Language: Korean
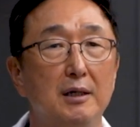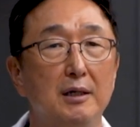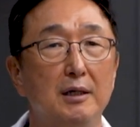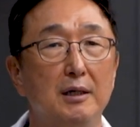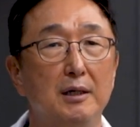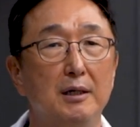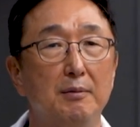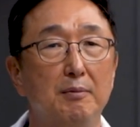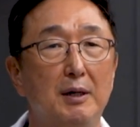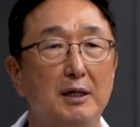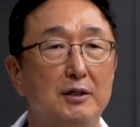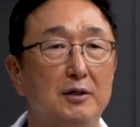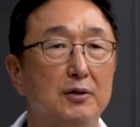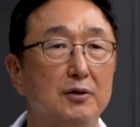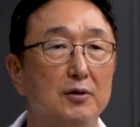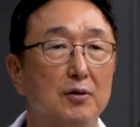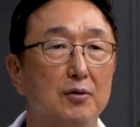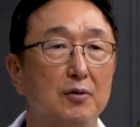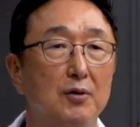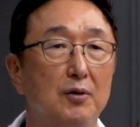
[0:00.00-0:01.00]
예,
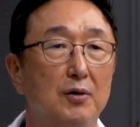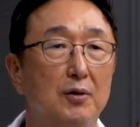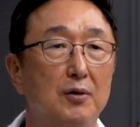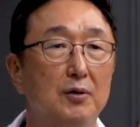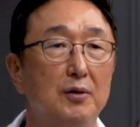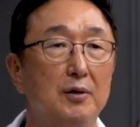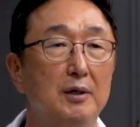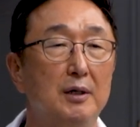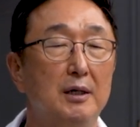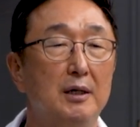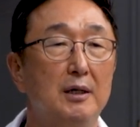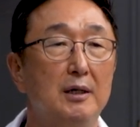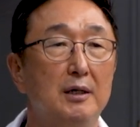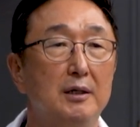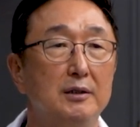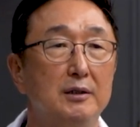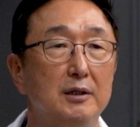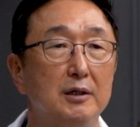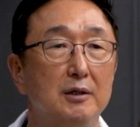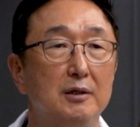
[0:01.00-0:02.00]
맞춰졌고,
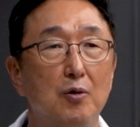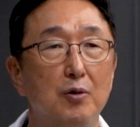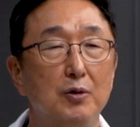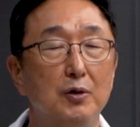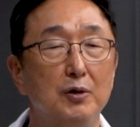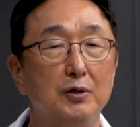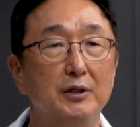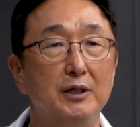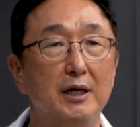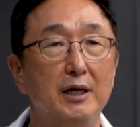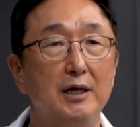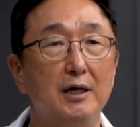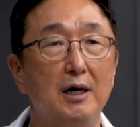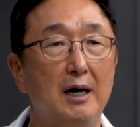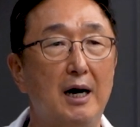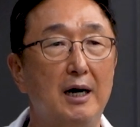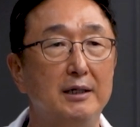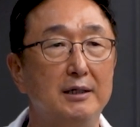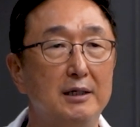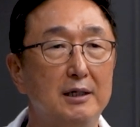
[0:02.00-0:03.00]
즉 공여자의
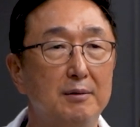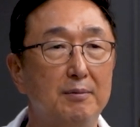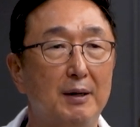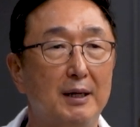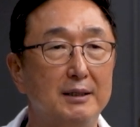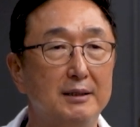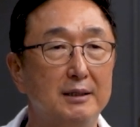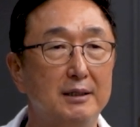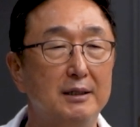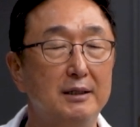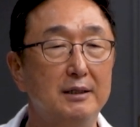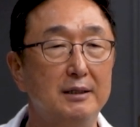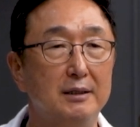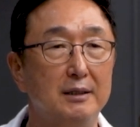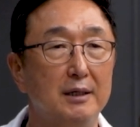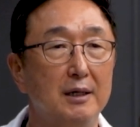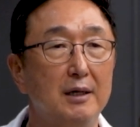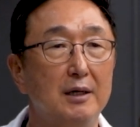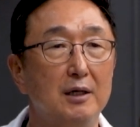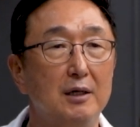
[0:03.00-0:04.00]
간을
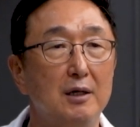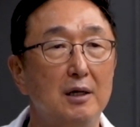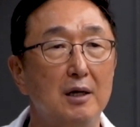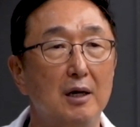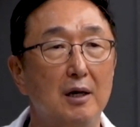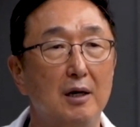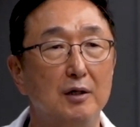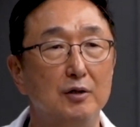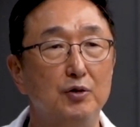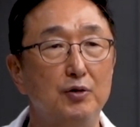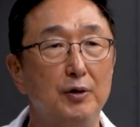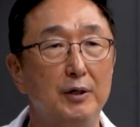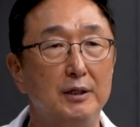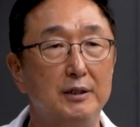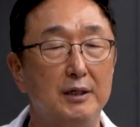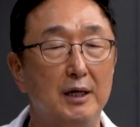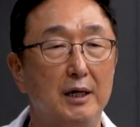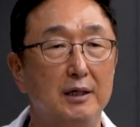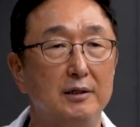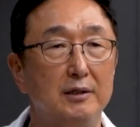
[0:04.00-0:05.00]
받는 아,
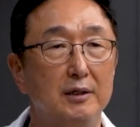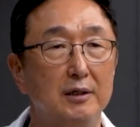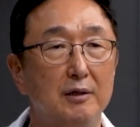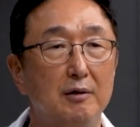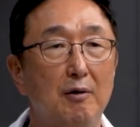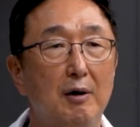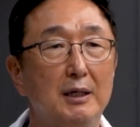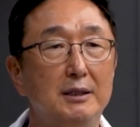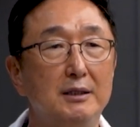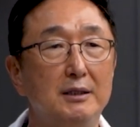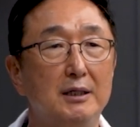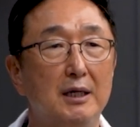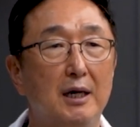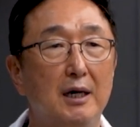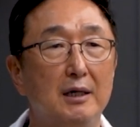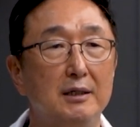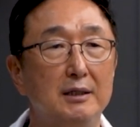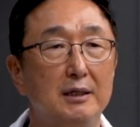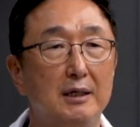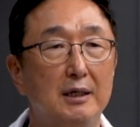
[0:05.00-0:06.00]
수혜자, 즉
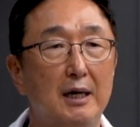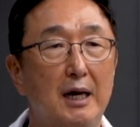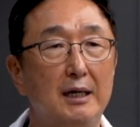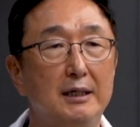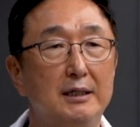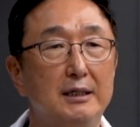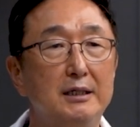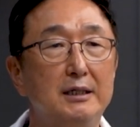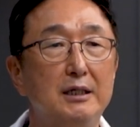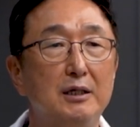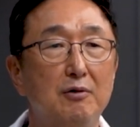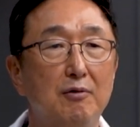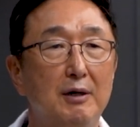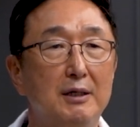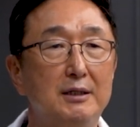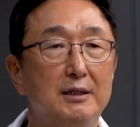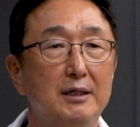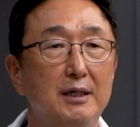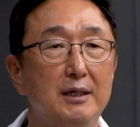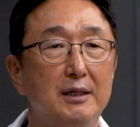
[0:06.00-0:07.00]
환자, 간 이식
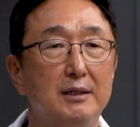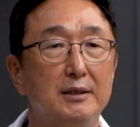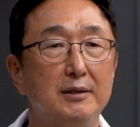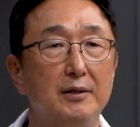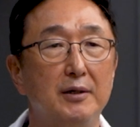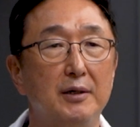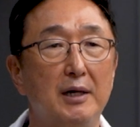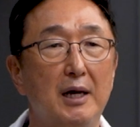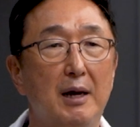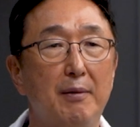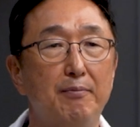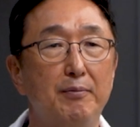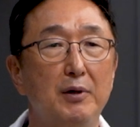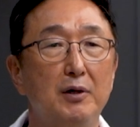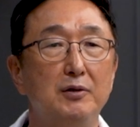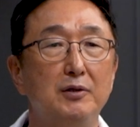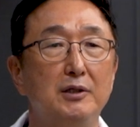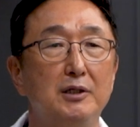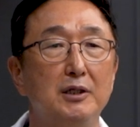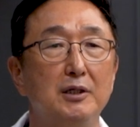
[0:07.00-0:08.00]
환자에서의
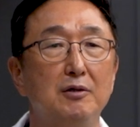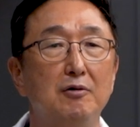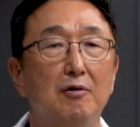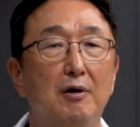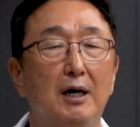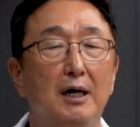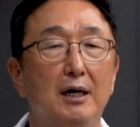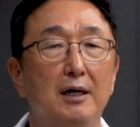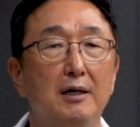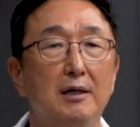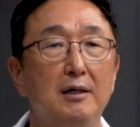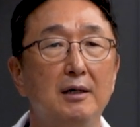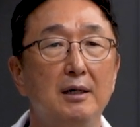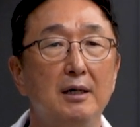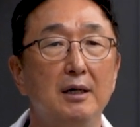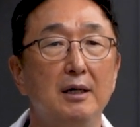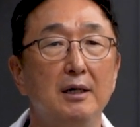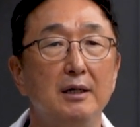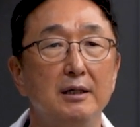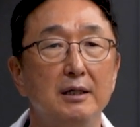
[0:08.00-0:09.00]
합병증과
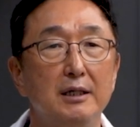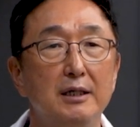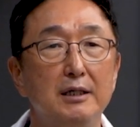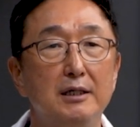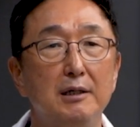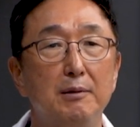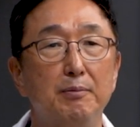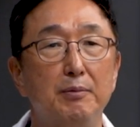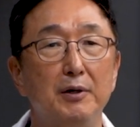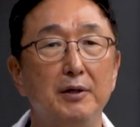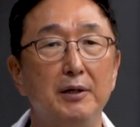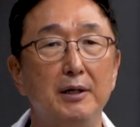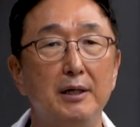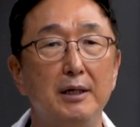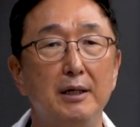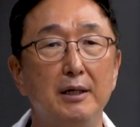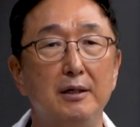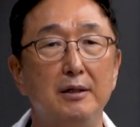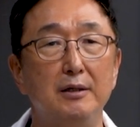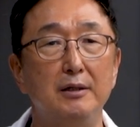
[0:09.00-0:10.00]

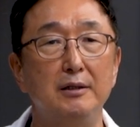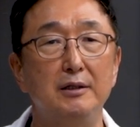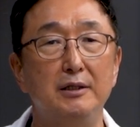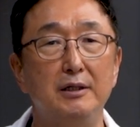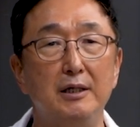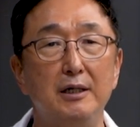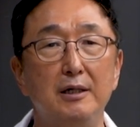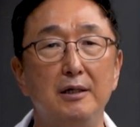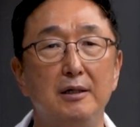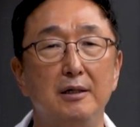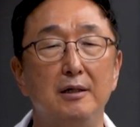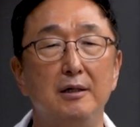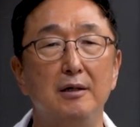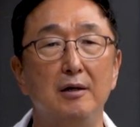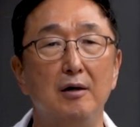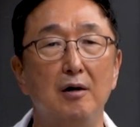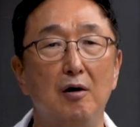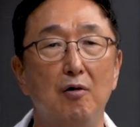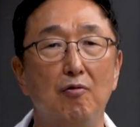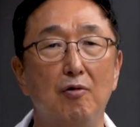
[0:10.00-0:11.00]
이식편의 그 질,
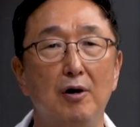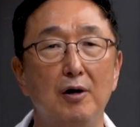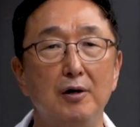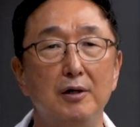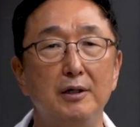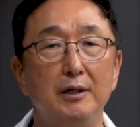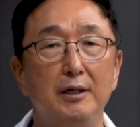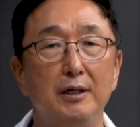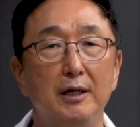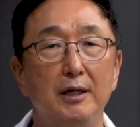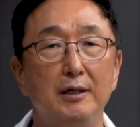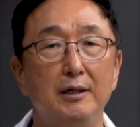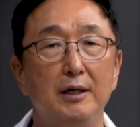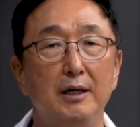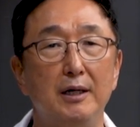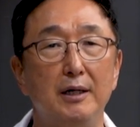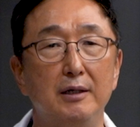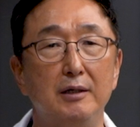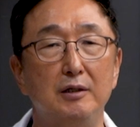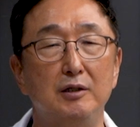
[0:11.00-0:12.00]
그러니까 퀄리티에
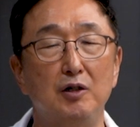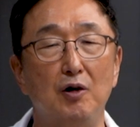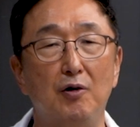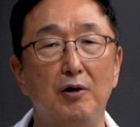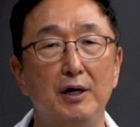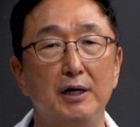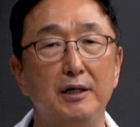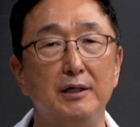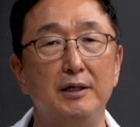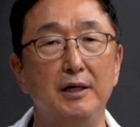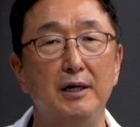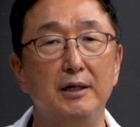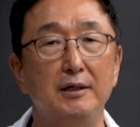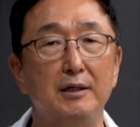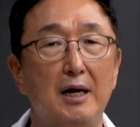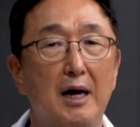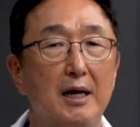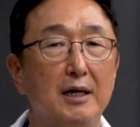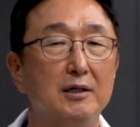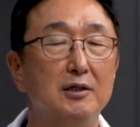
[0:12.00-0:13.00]
대한 저하에 대한
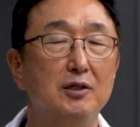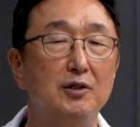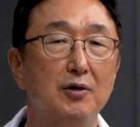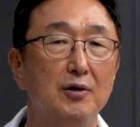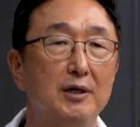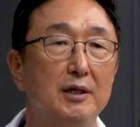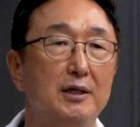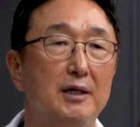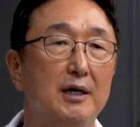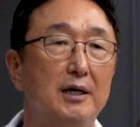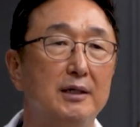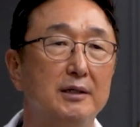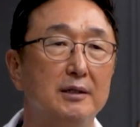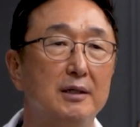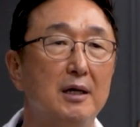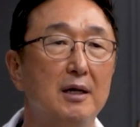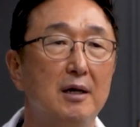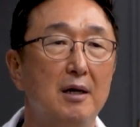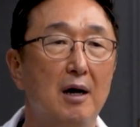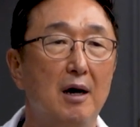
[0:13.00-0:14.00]
가능성에 대한
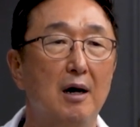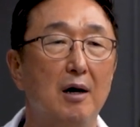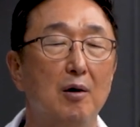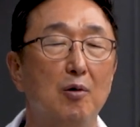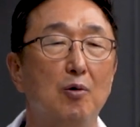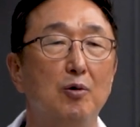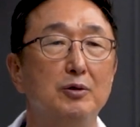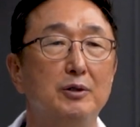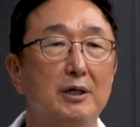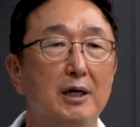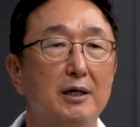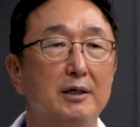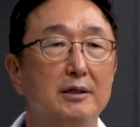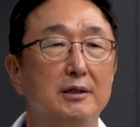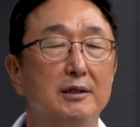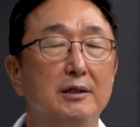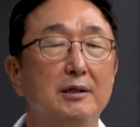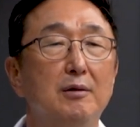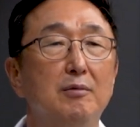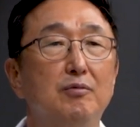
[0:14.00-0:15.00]
아,
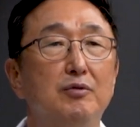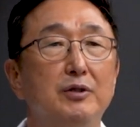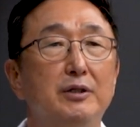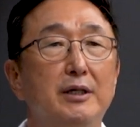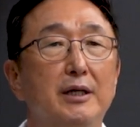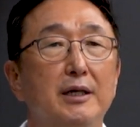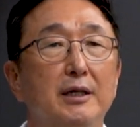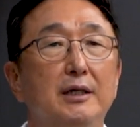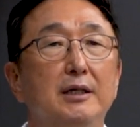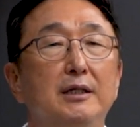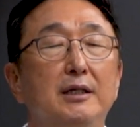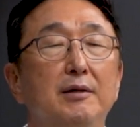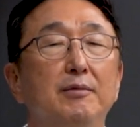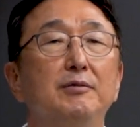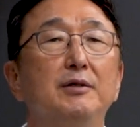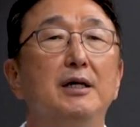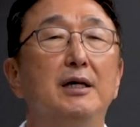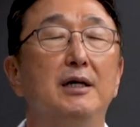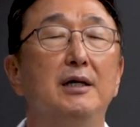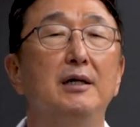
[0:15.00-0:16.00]
고찰은 부재했기
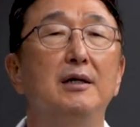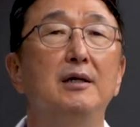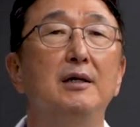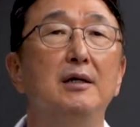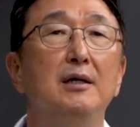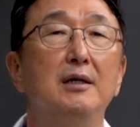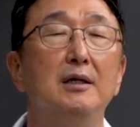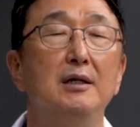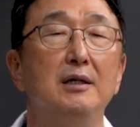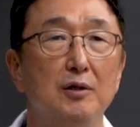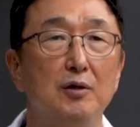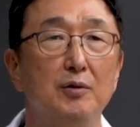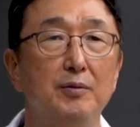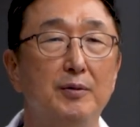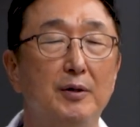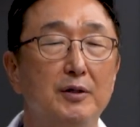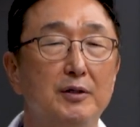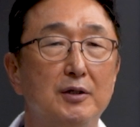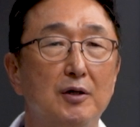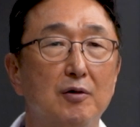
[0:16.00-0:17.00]
때문에
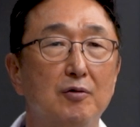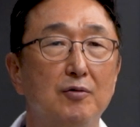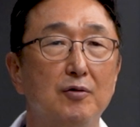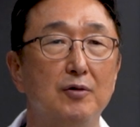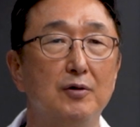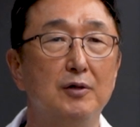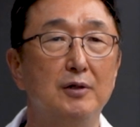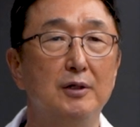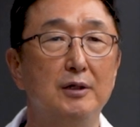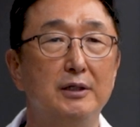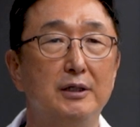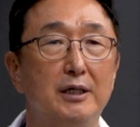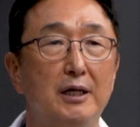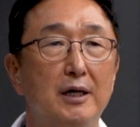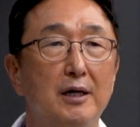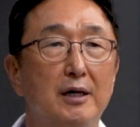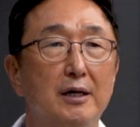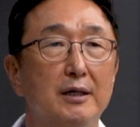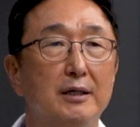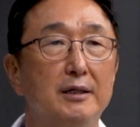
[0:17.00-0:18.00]
이번 연구를
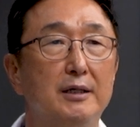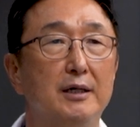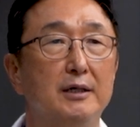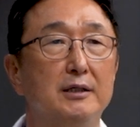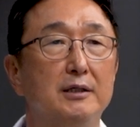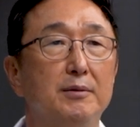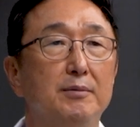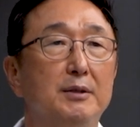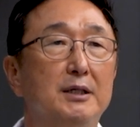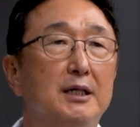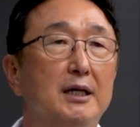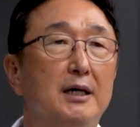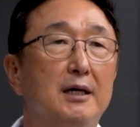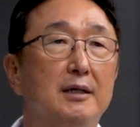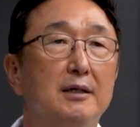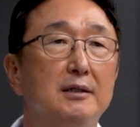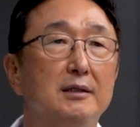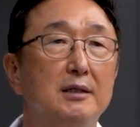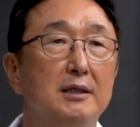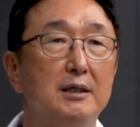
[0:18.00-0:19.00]
시행하게
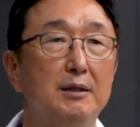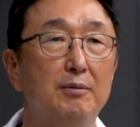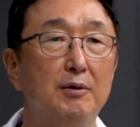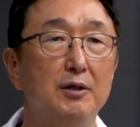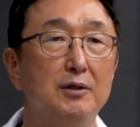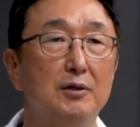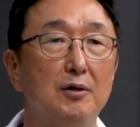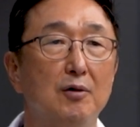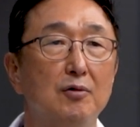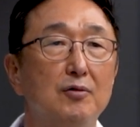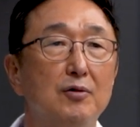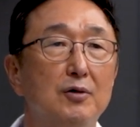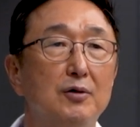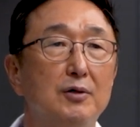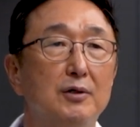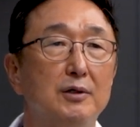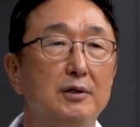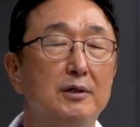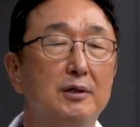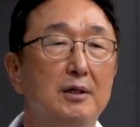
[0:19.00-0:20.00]
됐습니다. 이번
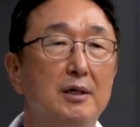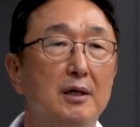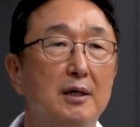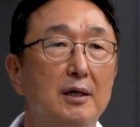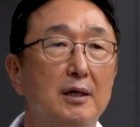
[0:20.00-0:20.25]
연구는